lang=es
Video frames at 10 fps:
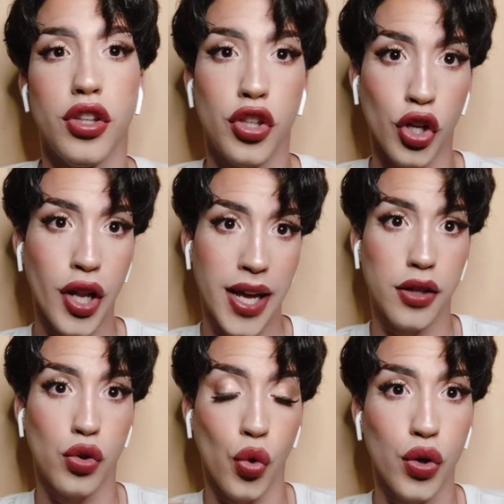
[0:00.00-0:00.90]
yo,
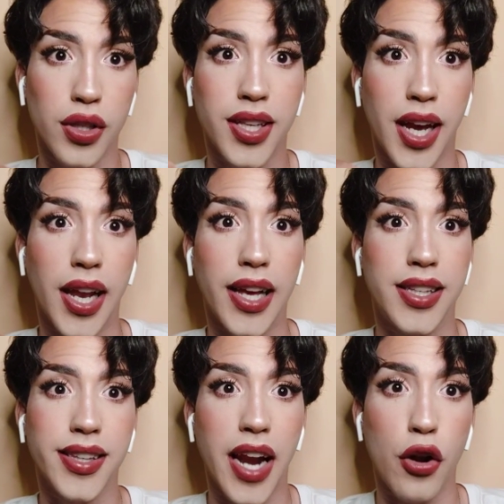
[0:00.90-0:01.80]
tú dices que le
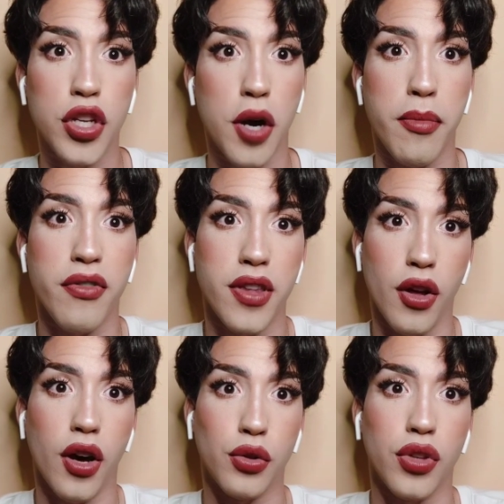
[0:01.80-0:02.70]
hiciste la noche con mis
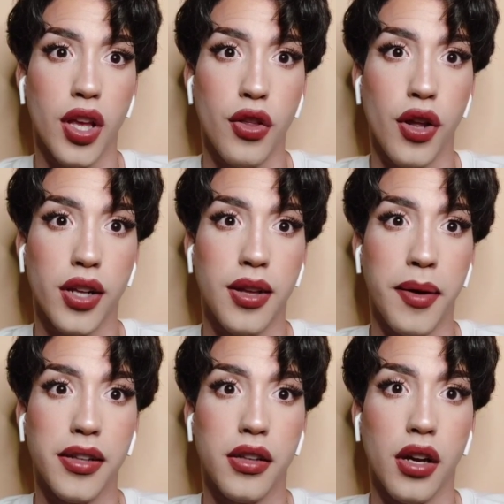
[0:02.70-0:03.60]
videos a tus seguidores,
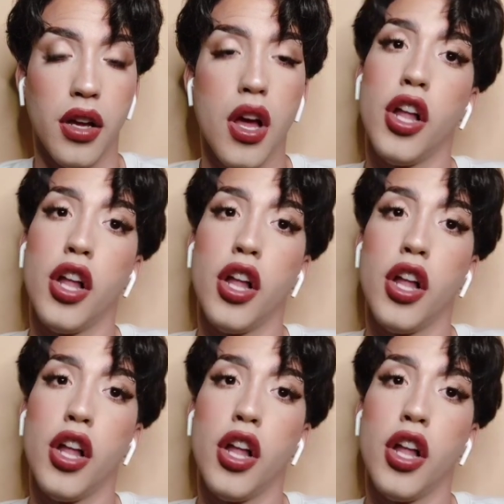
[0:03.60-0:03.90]
Samantha.